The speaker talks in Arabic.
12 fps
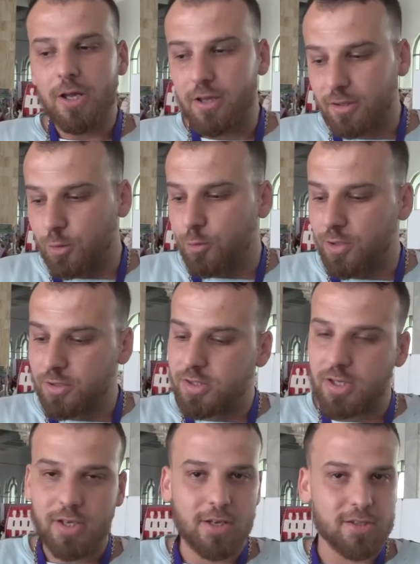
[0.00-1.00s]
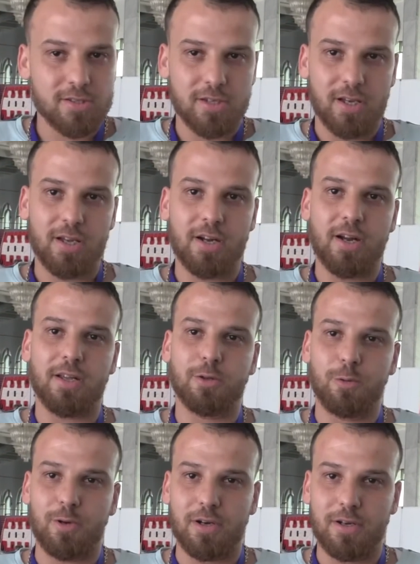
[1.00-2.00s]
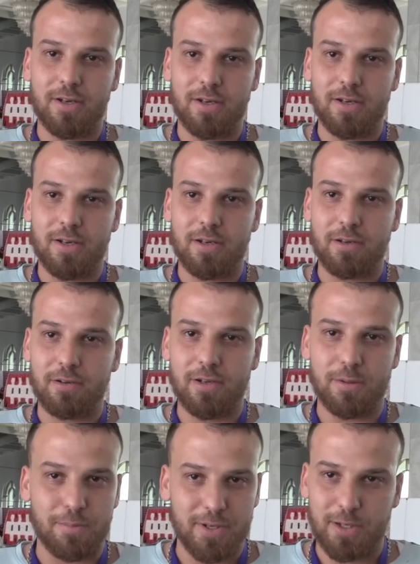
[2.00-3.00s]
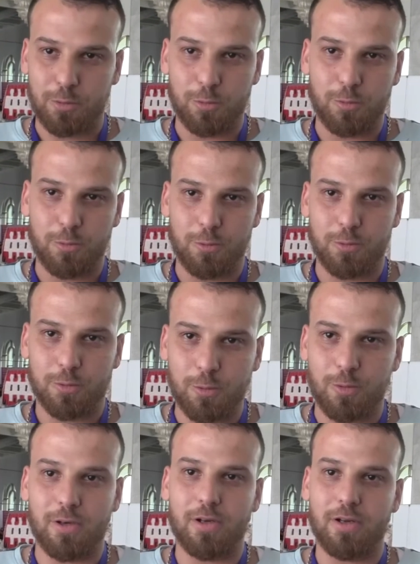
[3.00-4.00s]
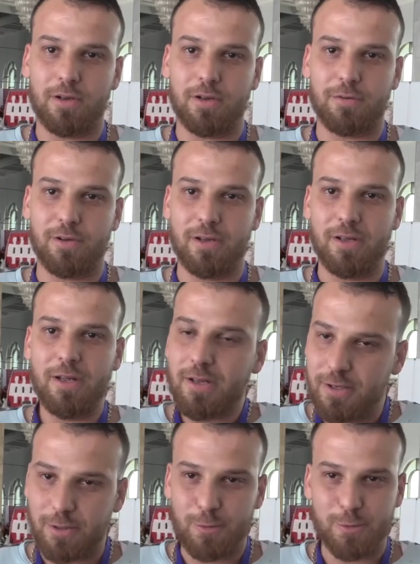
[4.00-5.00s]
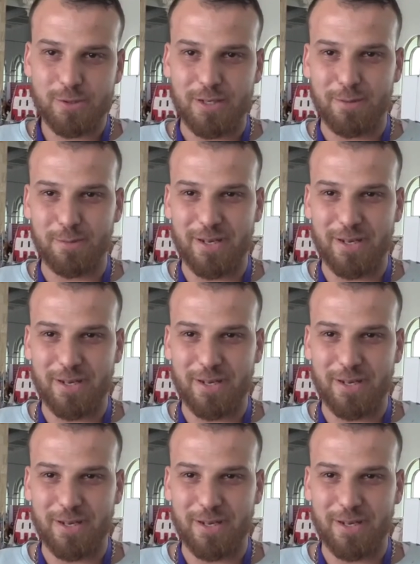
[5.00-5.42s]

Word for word: يتطور الشركات الصغيره تطور آه، البلد وتطور والسلام